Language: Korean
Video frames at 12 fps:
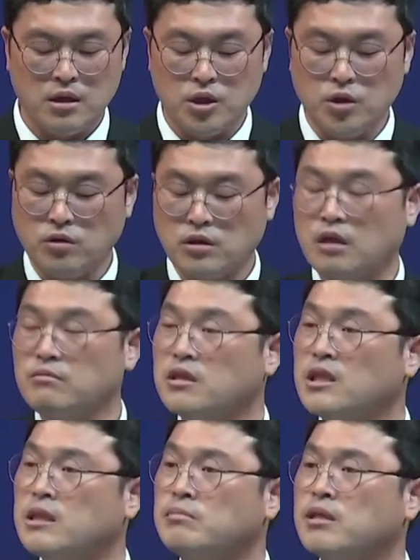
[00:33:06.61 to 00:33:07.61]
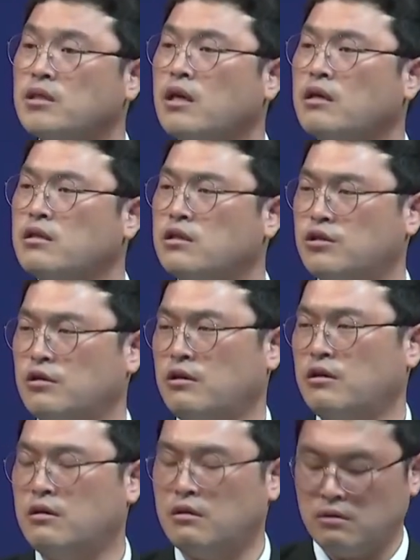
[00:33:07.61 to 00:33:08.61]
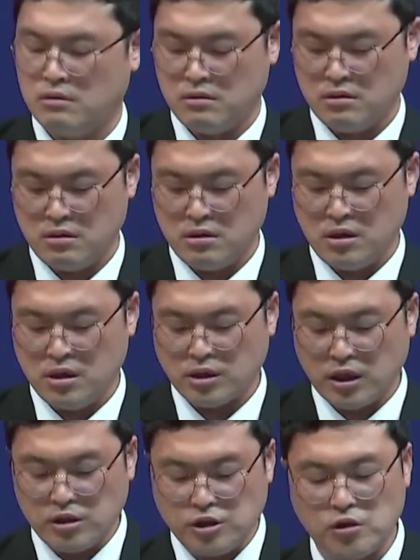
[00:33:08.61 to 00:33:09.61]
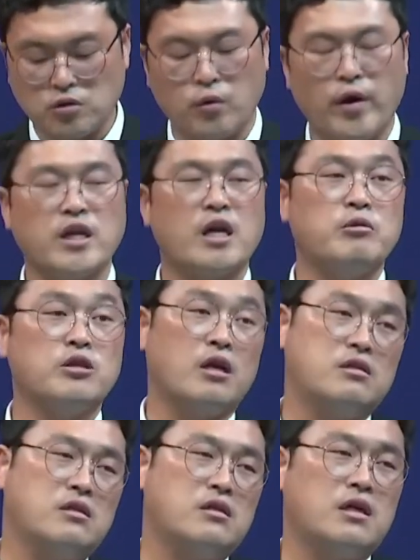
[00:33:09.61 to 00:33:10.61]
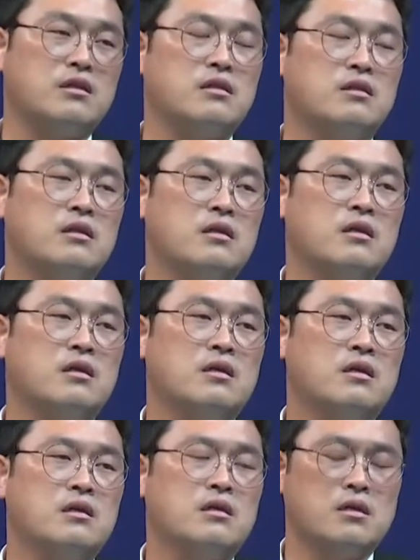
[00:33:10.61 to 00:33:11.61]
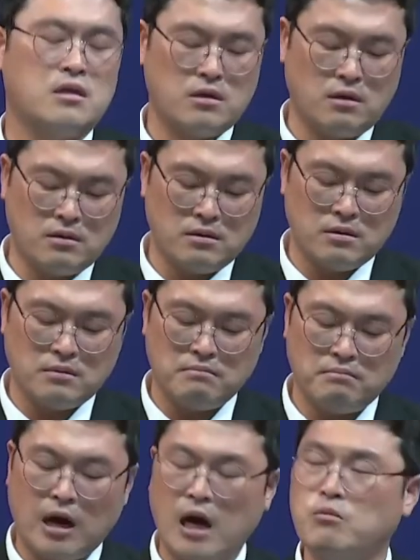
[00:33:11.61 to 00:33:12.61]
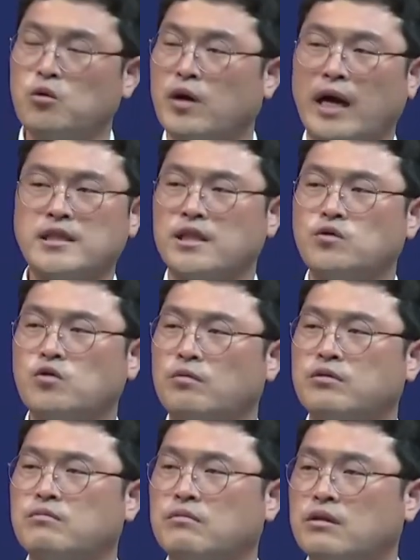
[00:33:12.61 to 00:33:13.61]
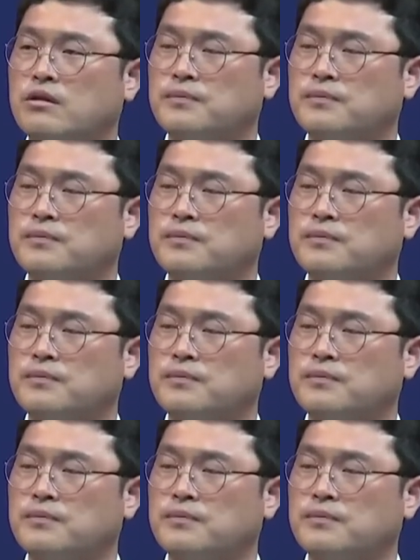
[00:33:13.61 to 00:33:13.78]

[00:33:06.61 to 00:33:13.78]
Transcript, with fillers: 이런 사람들은 쉽게 죄를 지어요. 죄를 지어도 회개하면 되지라는 그런 마음으로 가책도 없습니다.